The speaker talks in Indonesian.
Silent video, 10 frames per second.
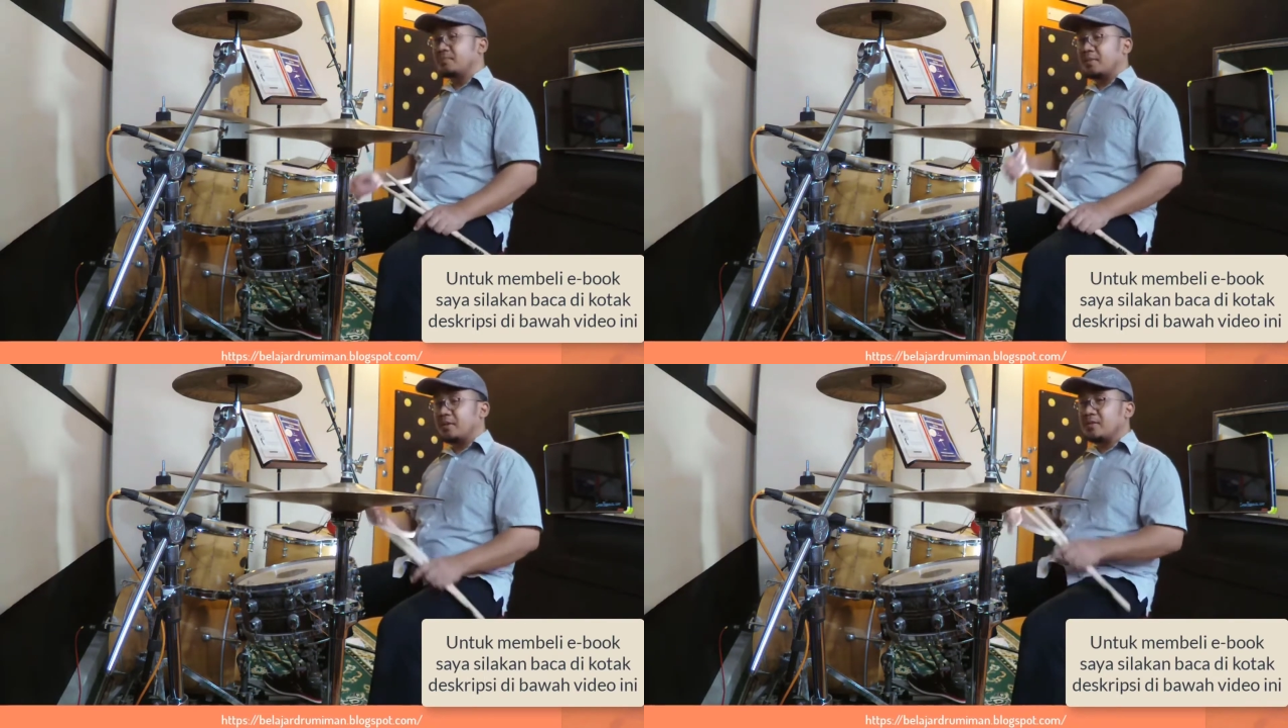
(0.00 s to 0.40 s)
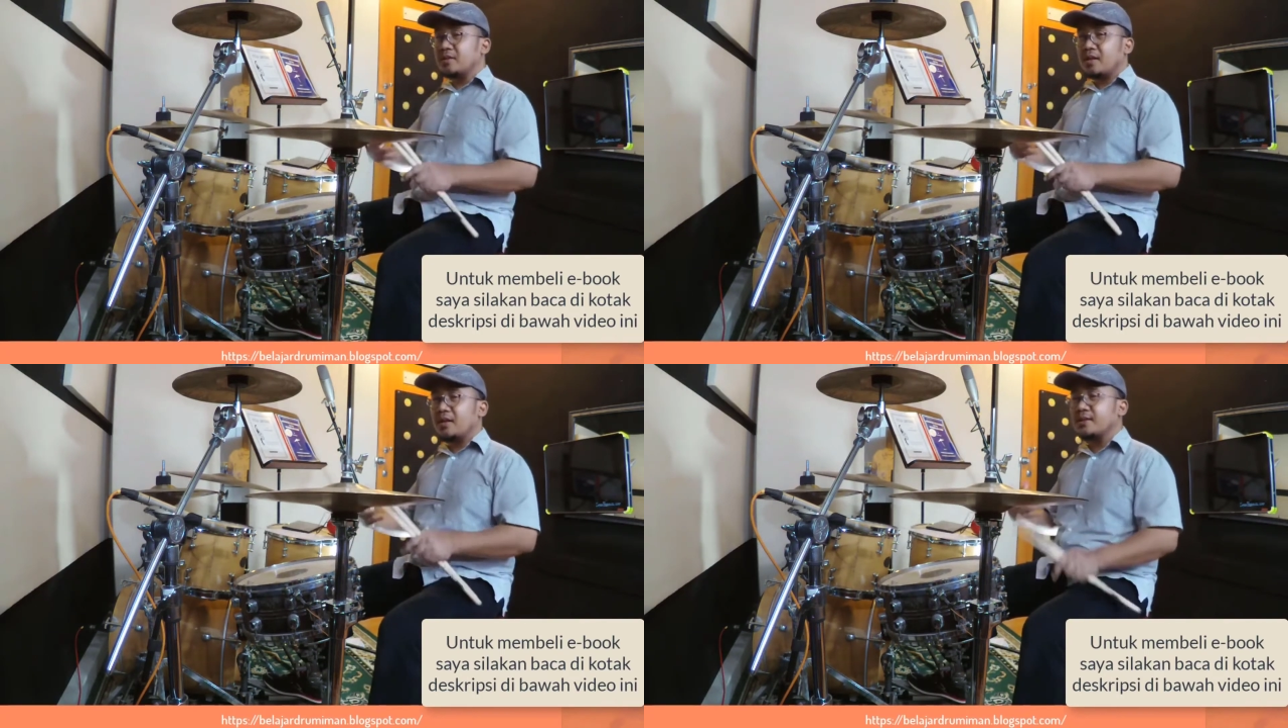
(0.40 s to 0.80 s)
Teman-teman
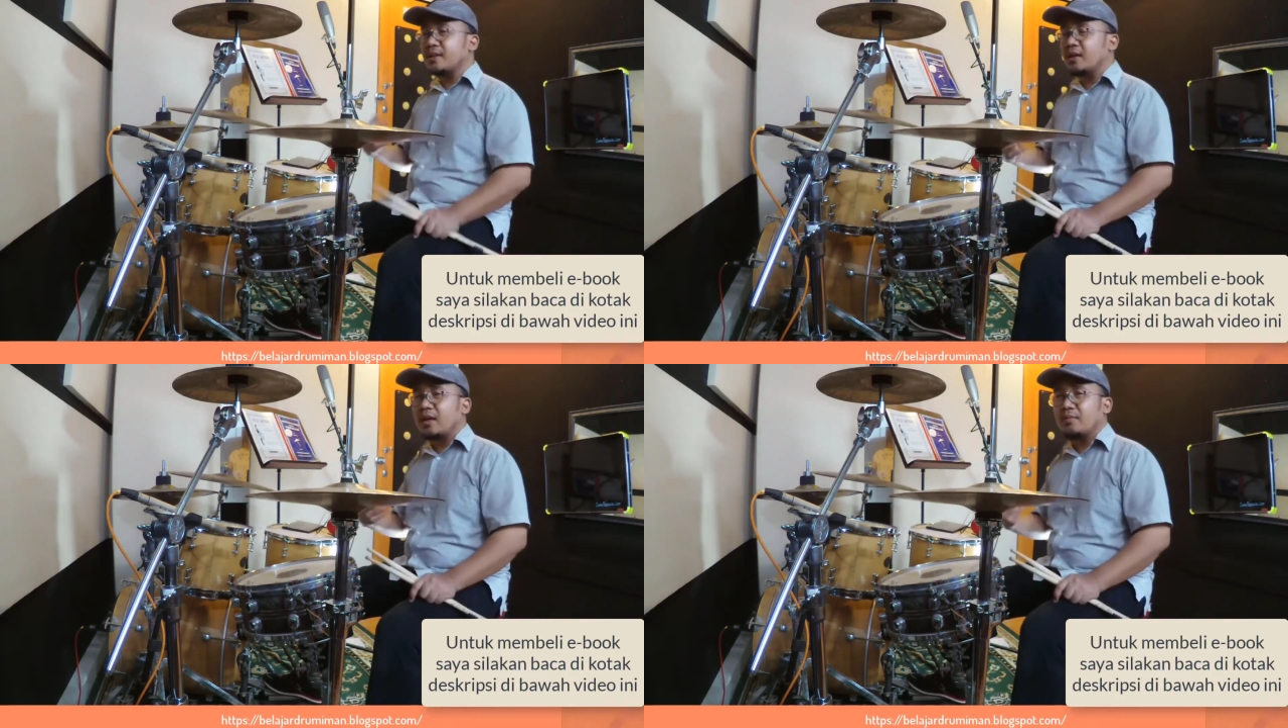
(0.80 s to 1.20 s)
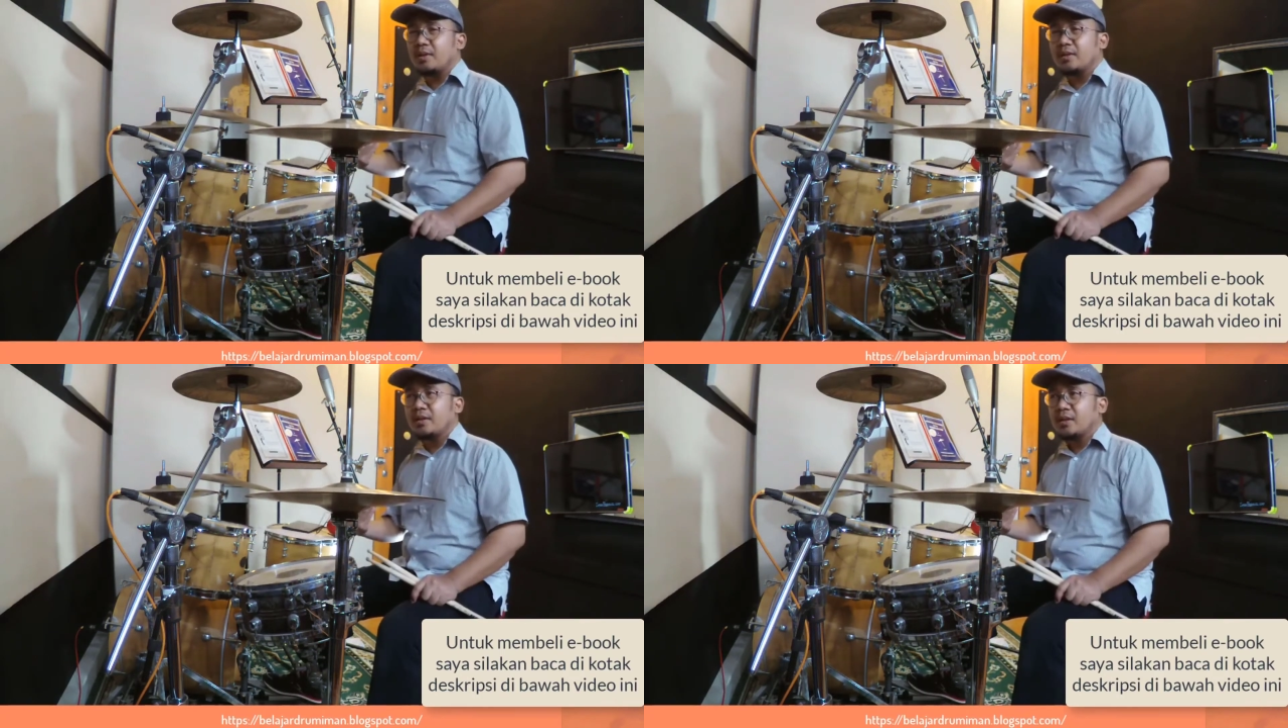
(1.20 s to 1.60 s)
sering nggak sih
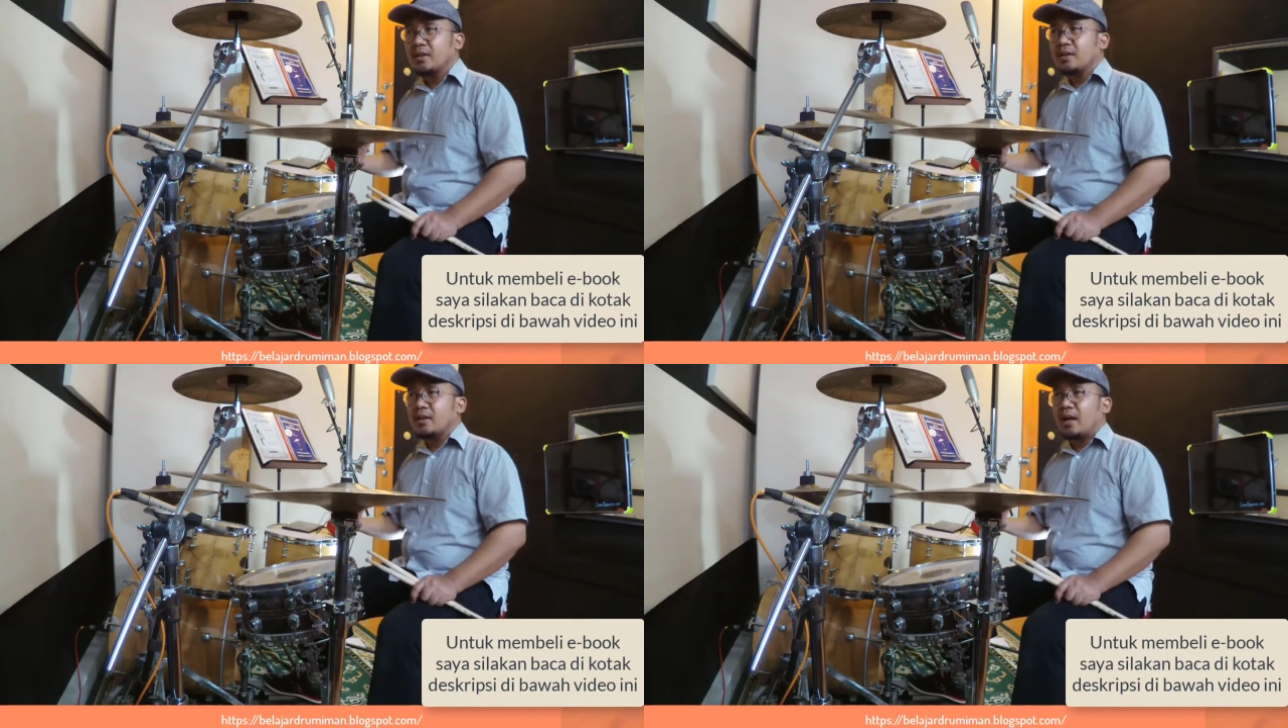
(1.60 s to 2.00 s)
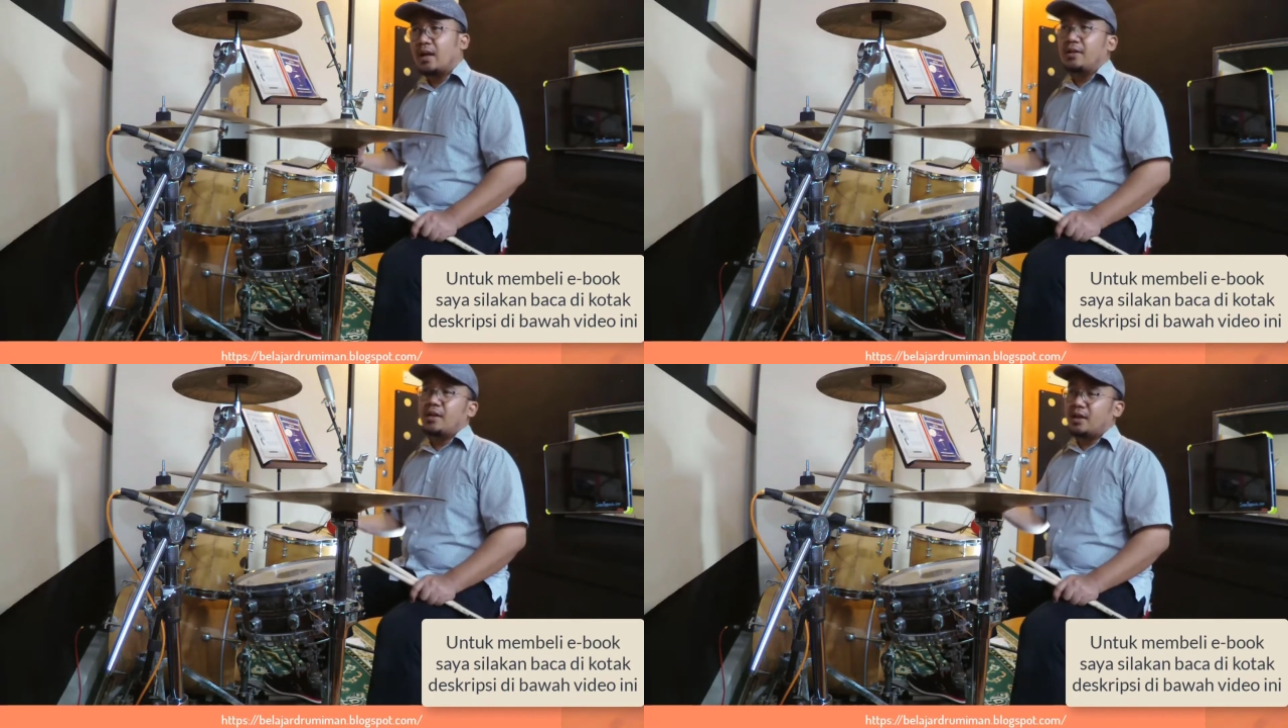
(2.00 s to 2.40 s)
ngalamin tangannya